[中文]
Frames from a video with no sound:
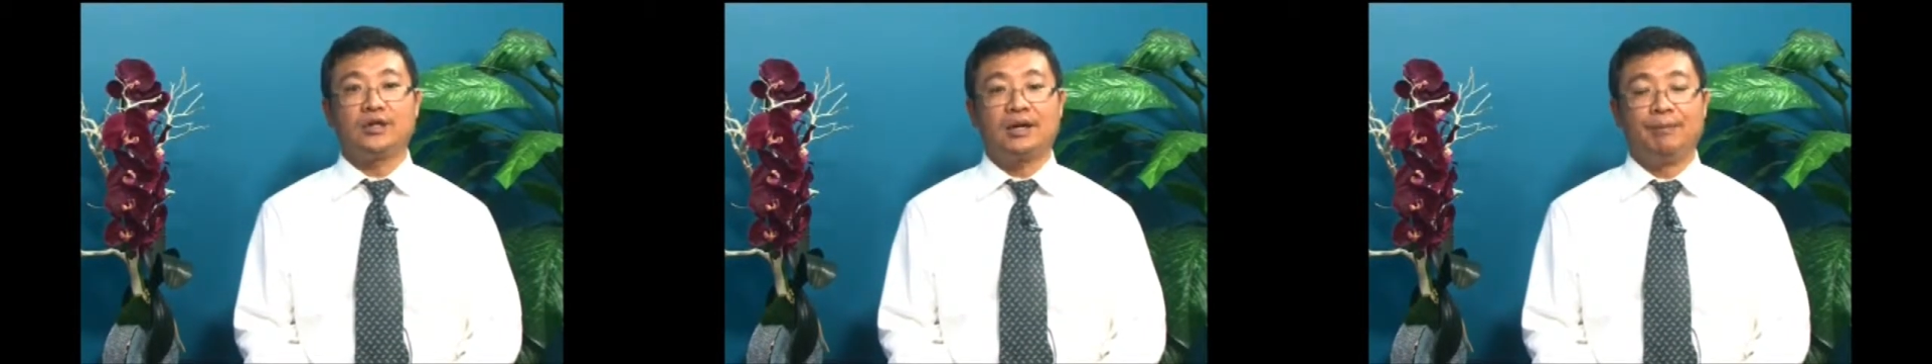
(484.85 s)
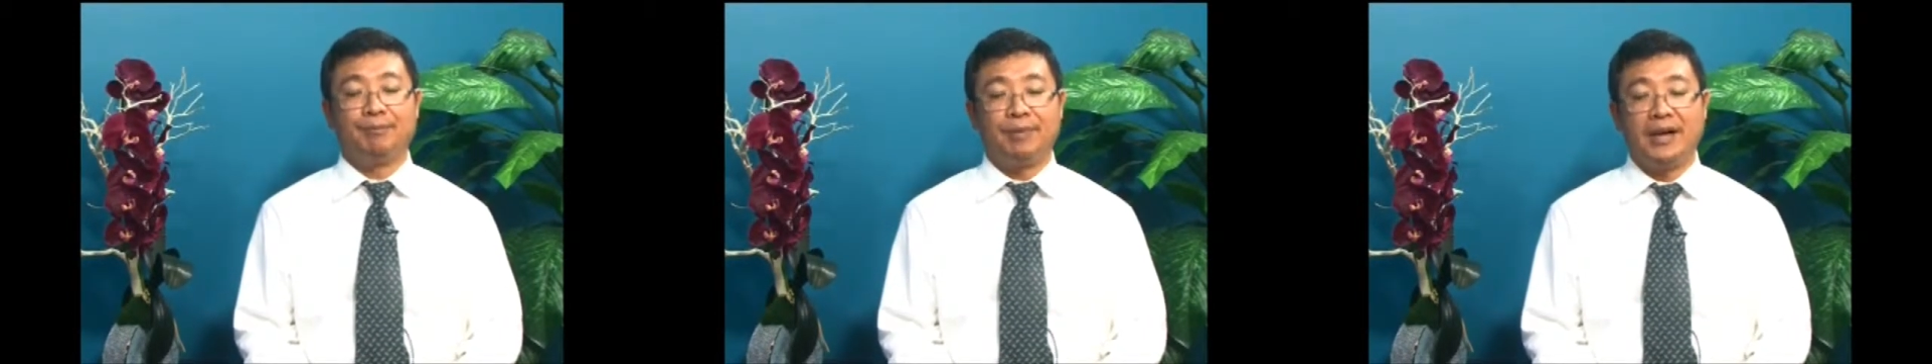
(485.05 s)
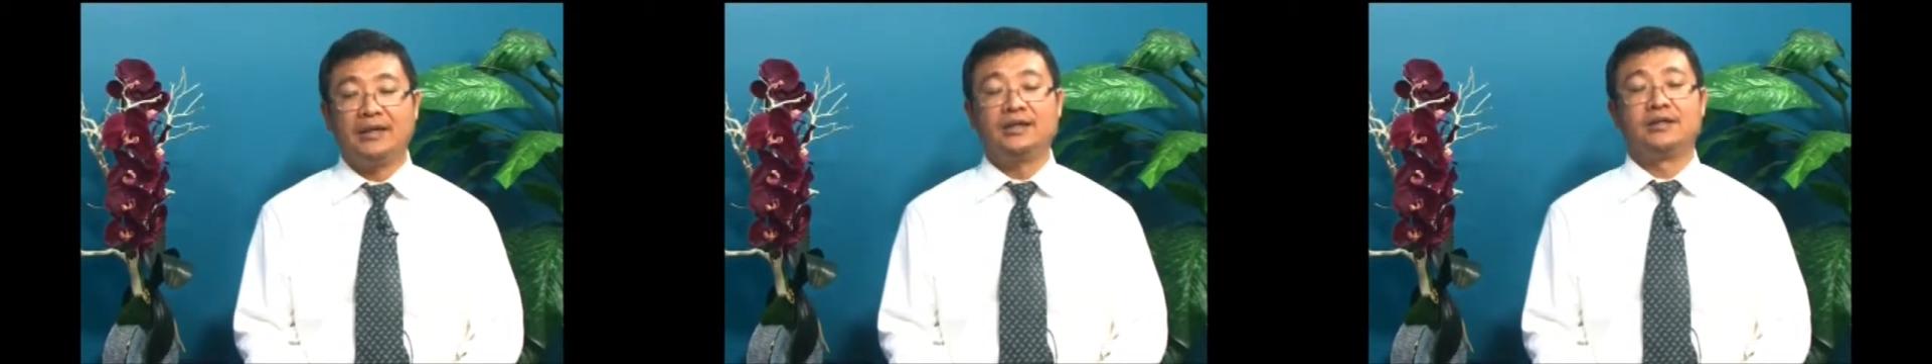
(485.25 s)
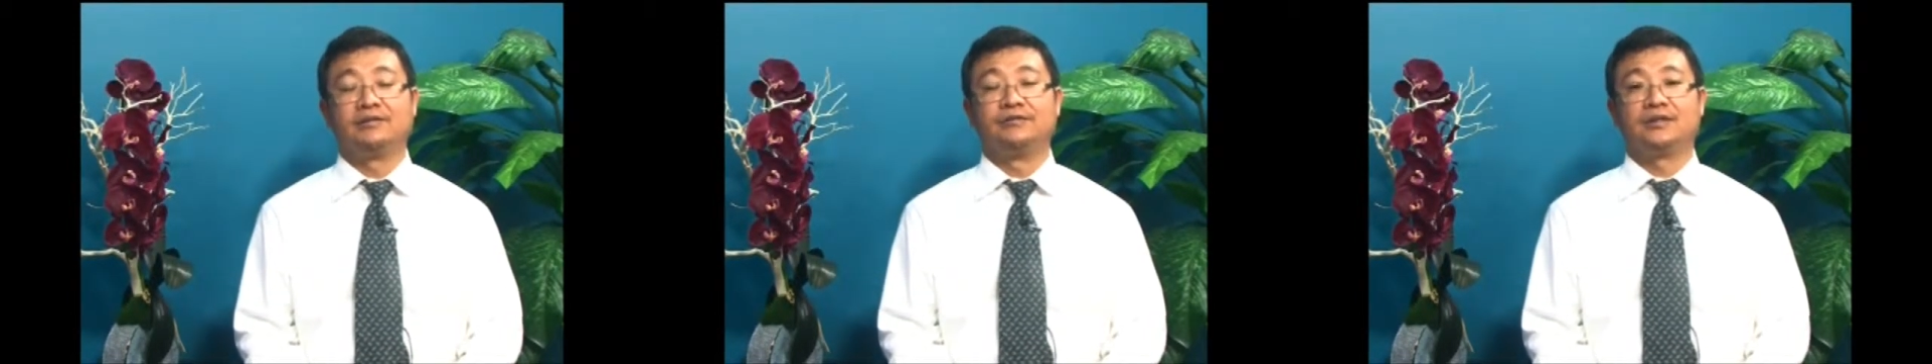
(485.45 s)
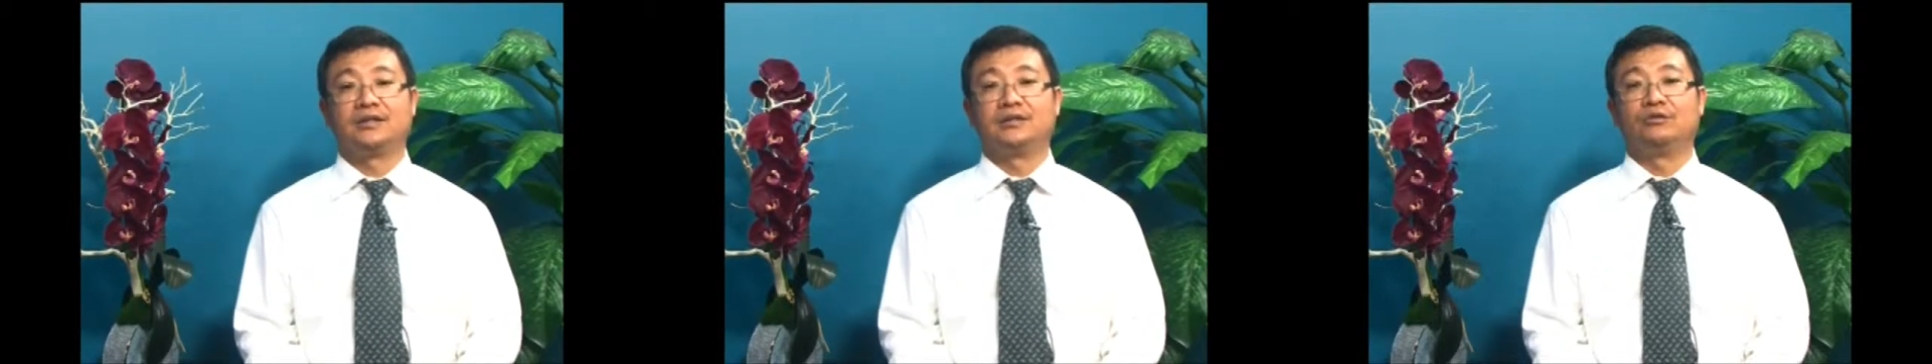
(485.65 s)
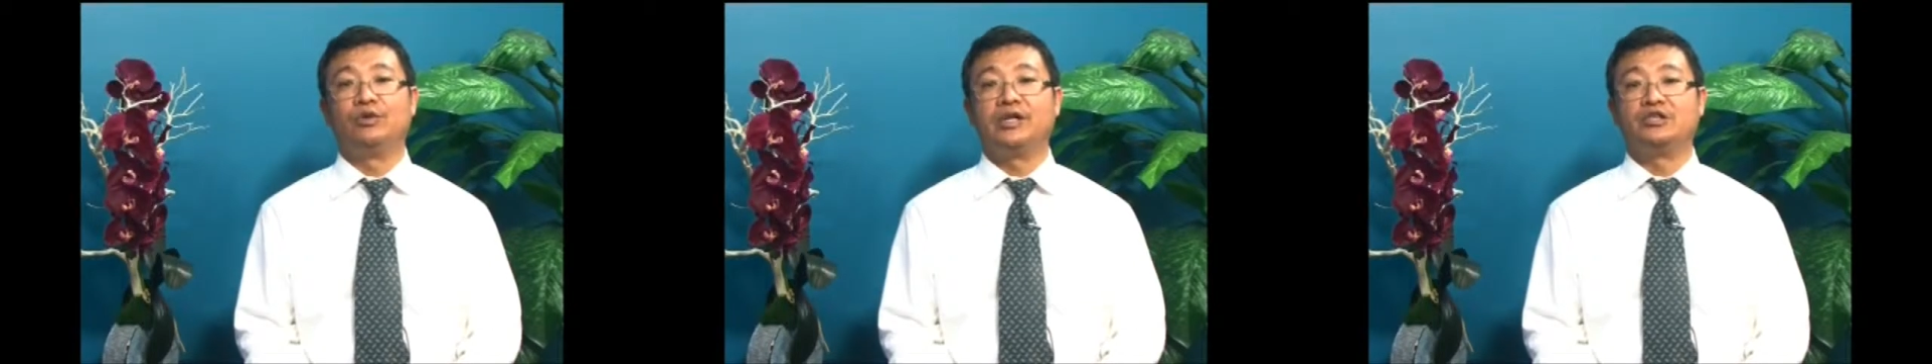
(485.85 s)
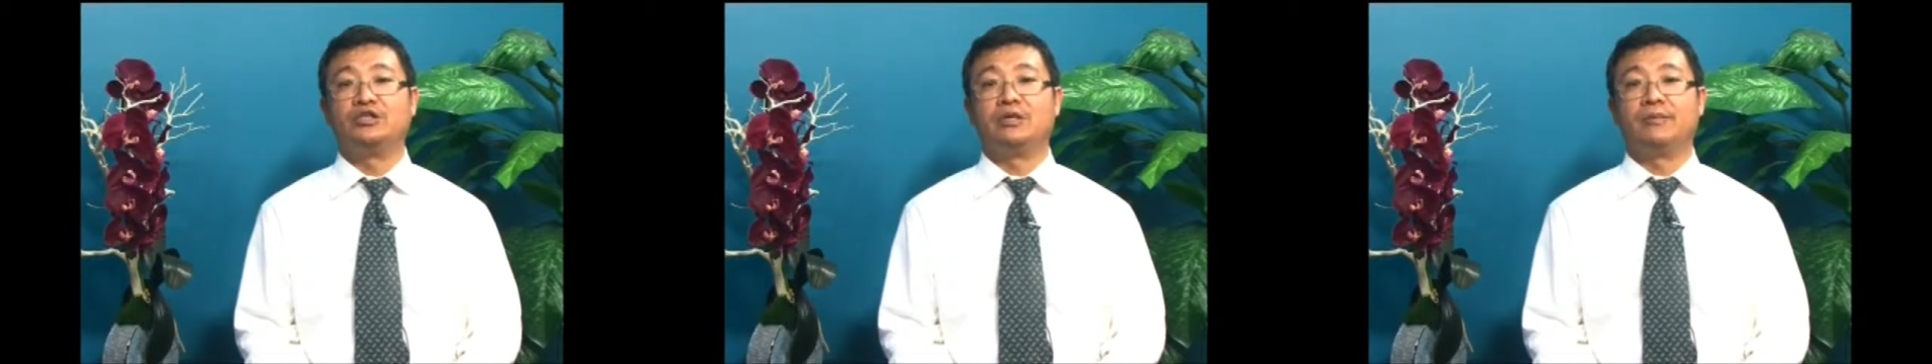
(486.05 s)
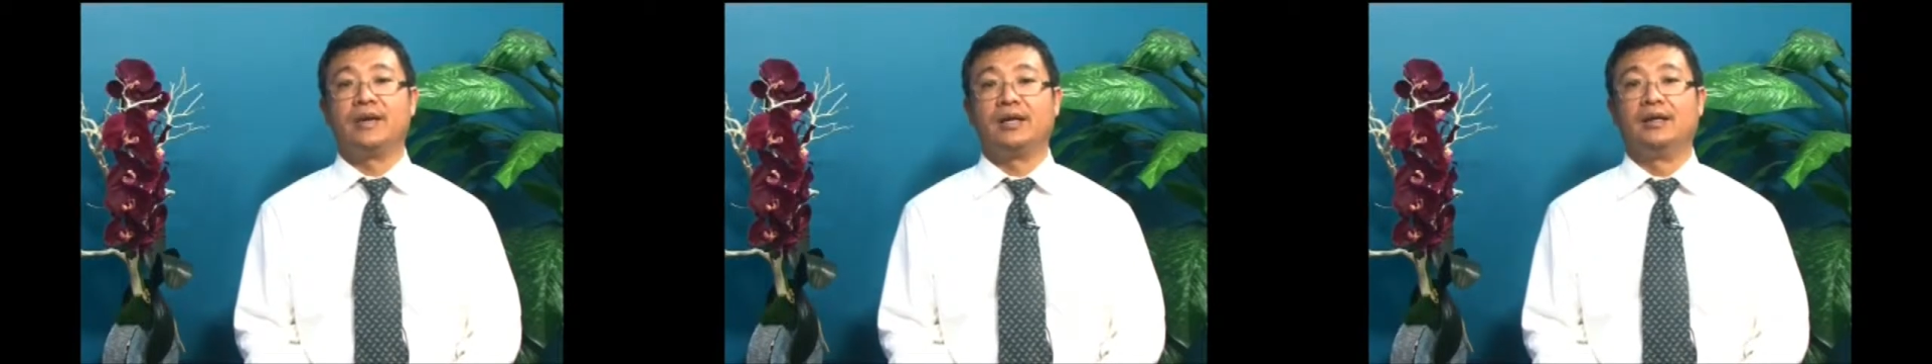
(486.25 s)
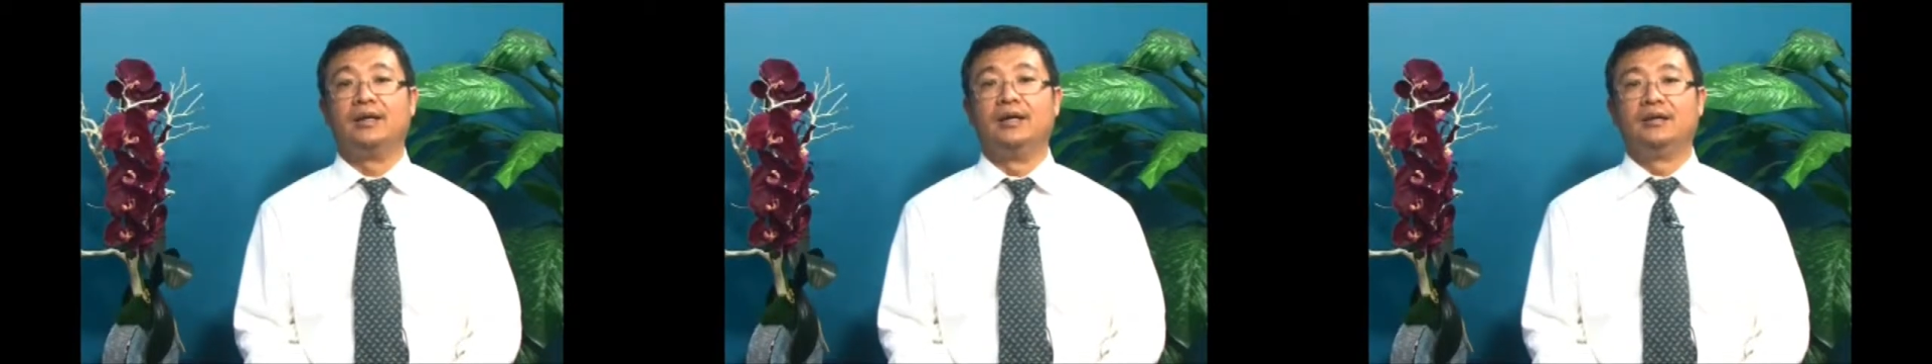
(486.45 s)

competitive 这个 range 里面，